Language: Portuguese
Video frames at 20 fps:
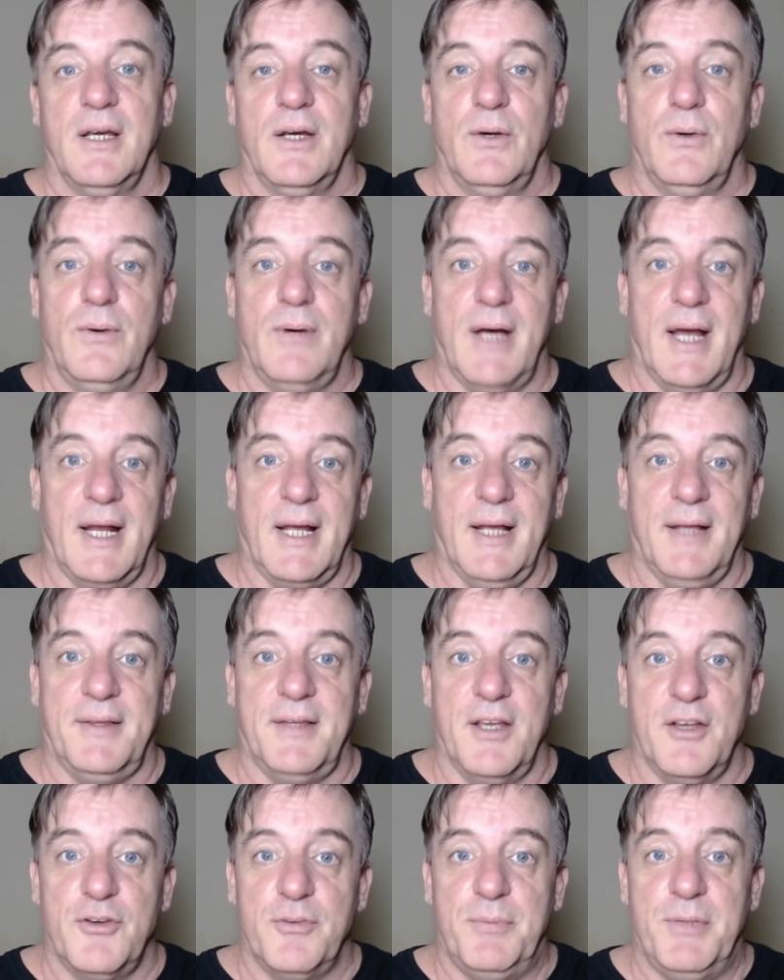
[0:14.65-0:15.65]
o cara que
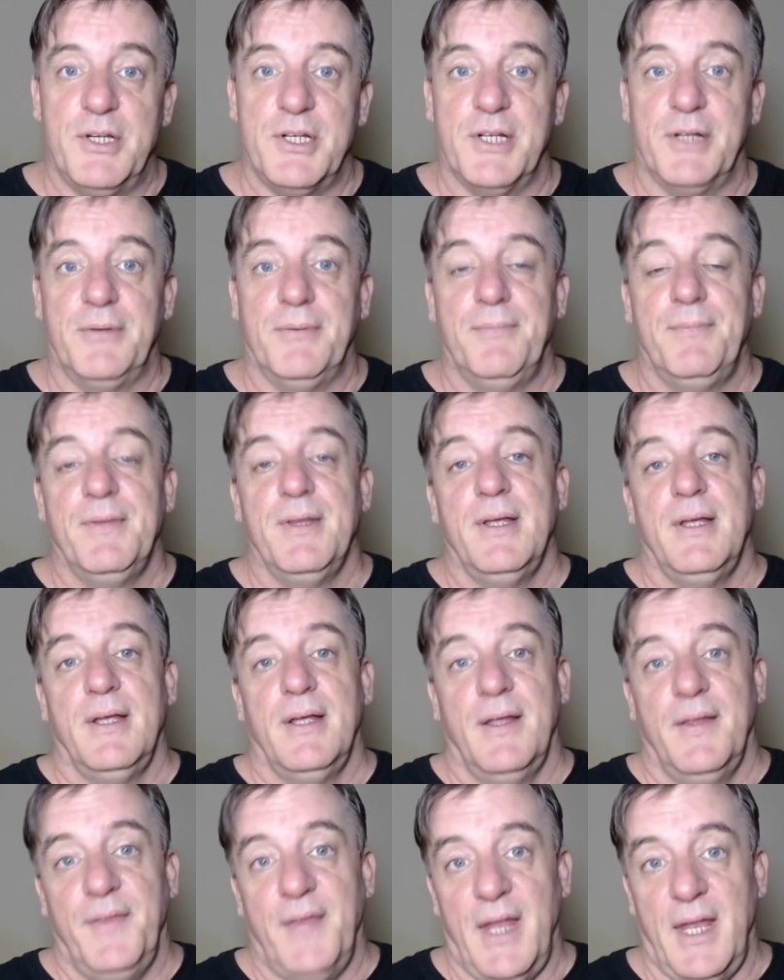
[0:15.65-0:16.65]
atende o pedido
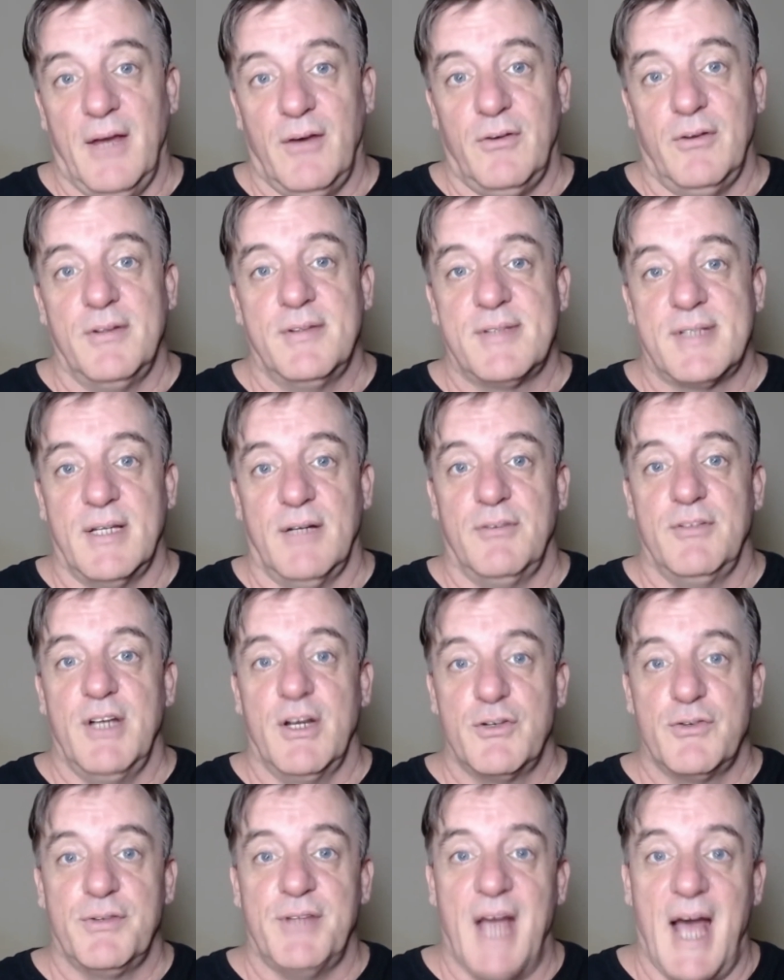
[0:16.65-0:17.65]
está na condição de
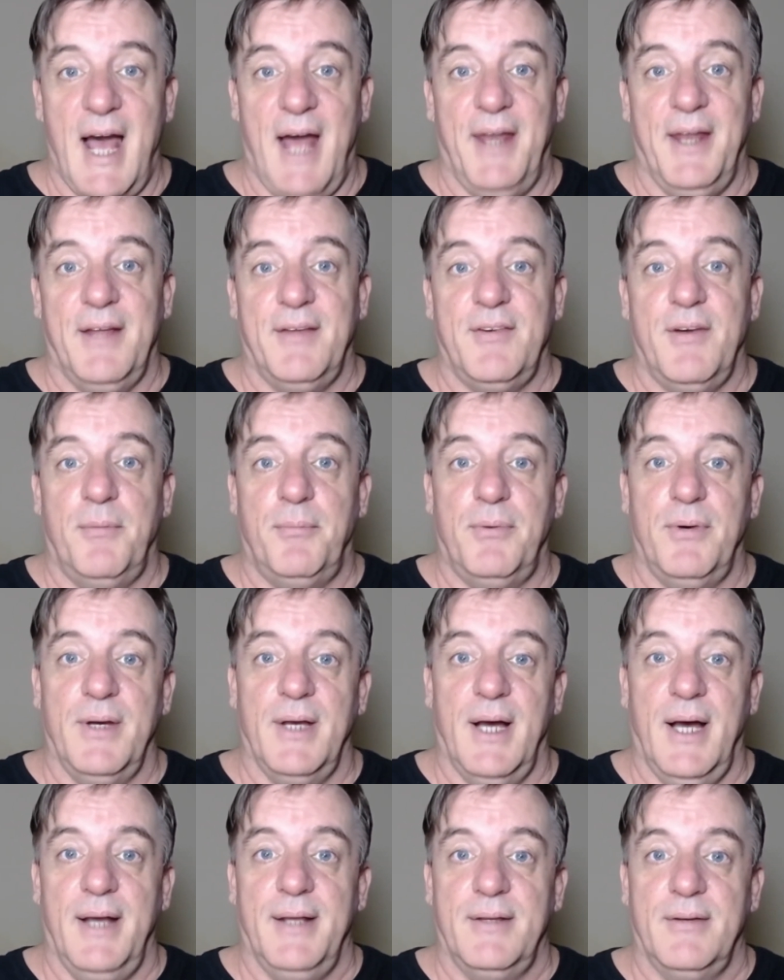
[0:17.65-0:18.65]
ajudar, né? de
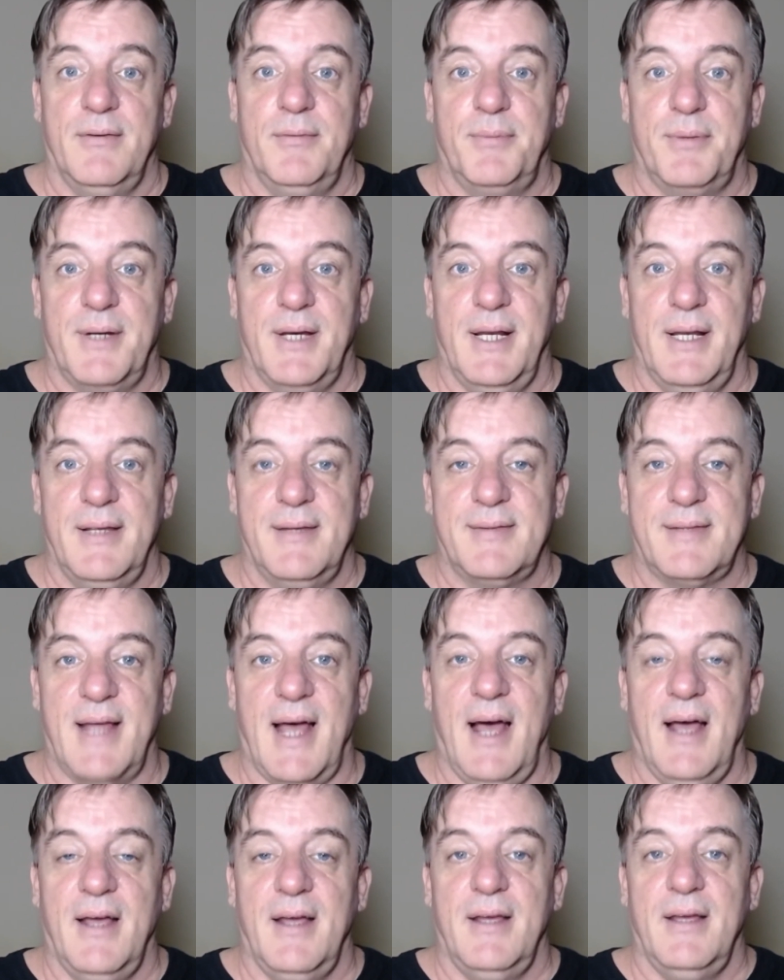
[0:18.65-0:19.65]
apoiar, então, porque ele
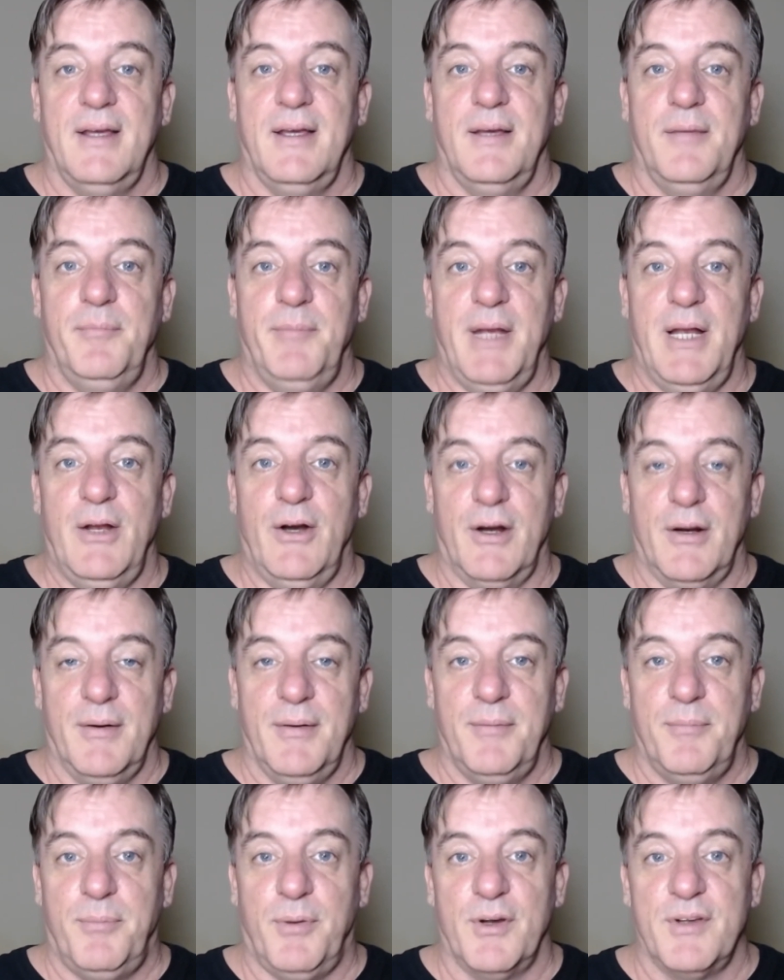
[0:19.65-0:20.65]
está melhor
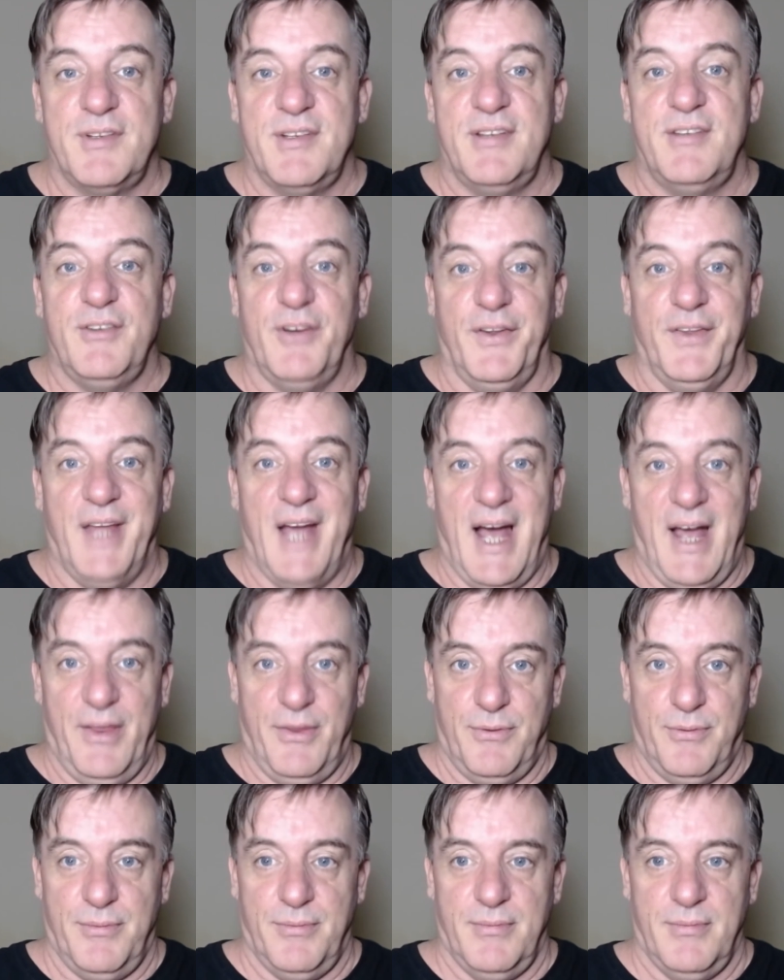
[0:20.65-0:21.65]

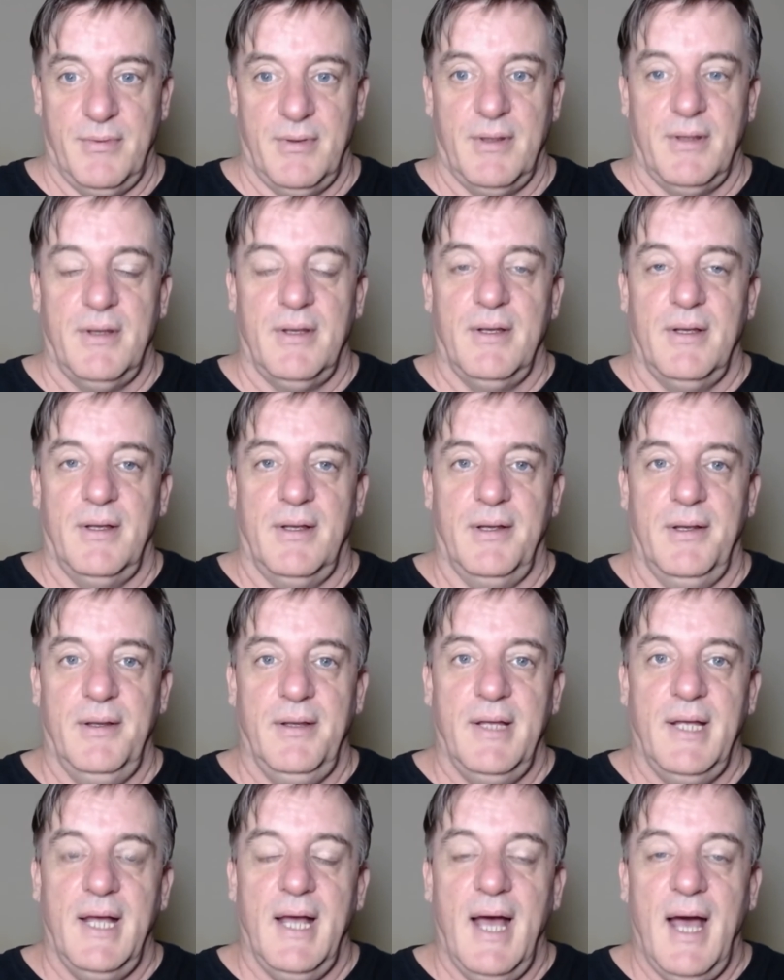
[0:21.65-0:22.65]
posicionado. Né?
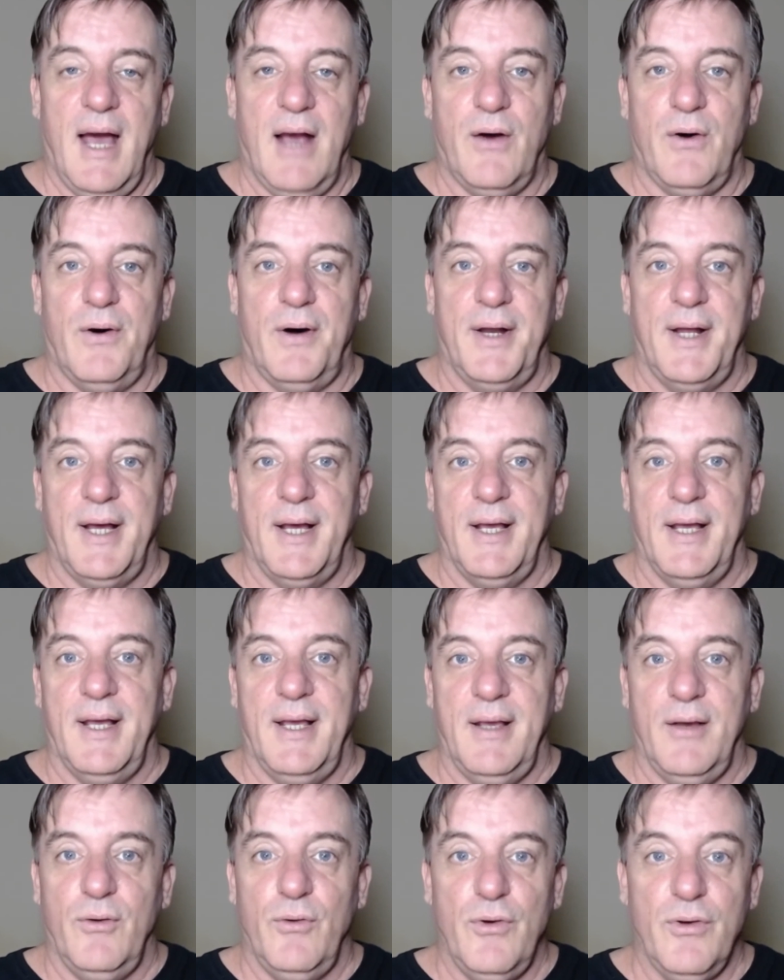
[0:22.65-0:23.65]
Agora,
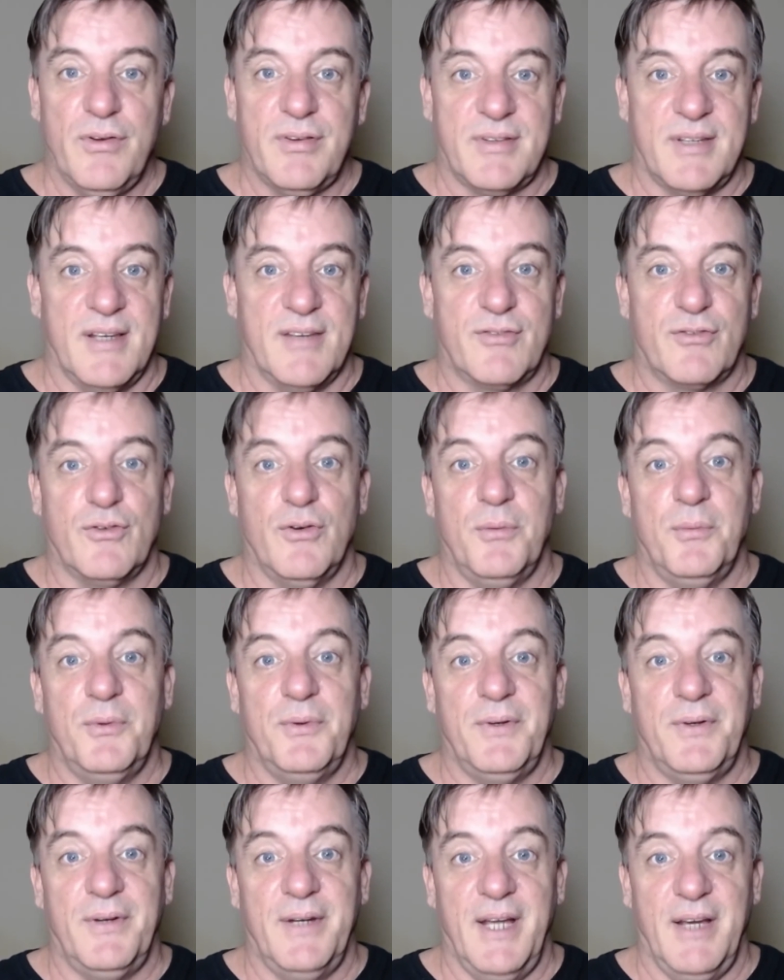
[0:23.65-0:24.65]
o senso
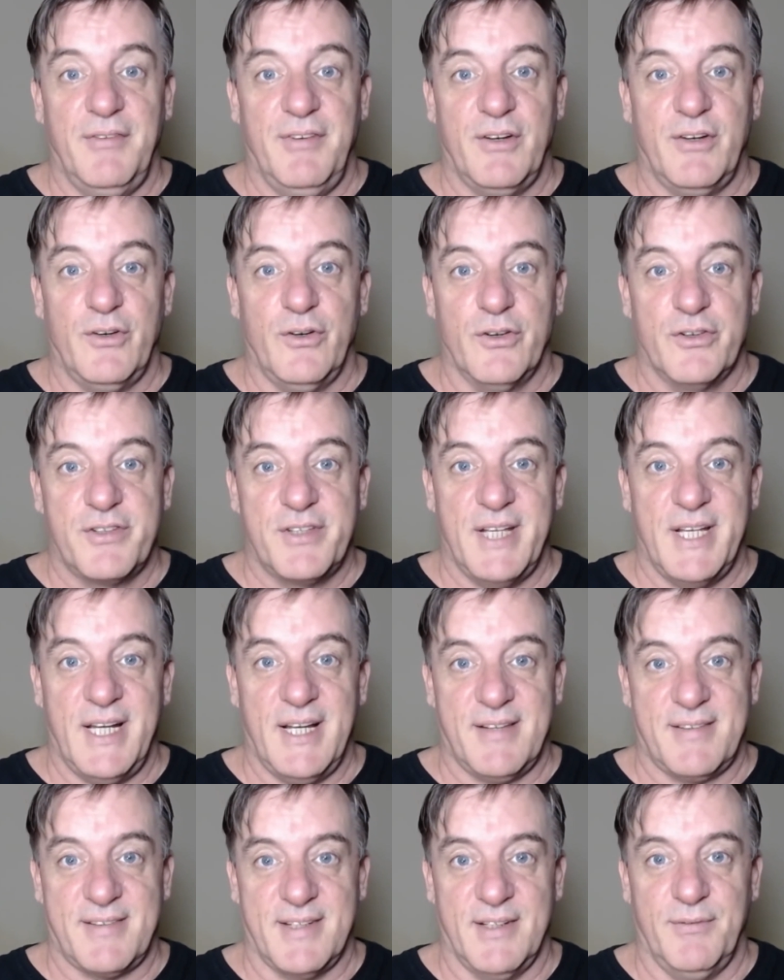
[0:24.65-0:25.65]
comum não leva em
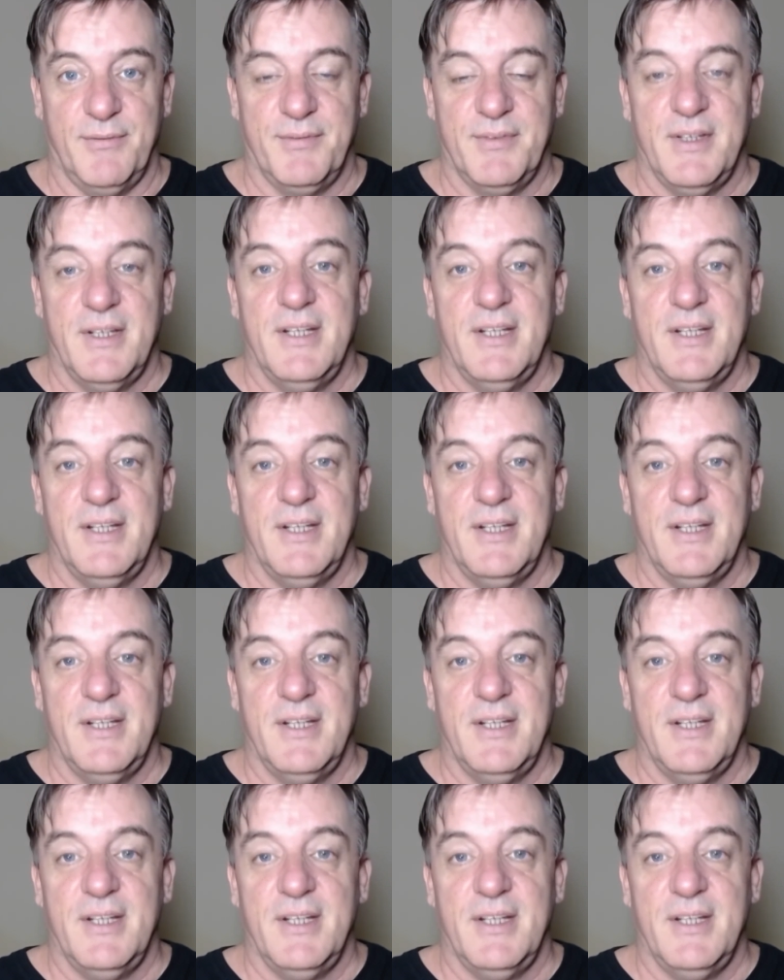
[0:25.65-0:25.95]
consideração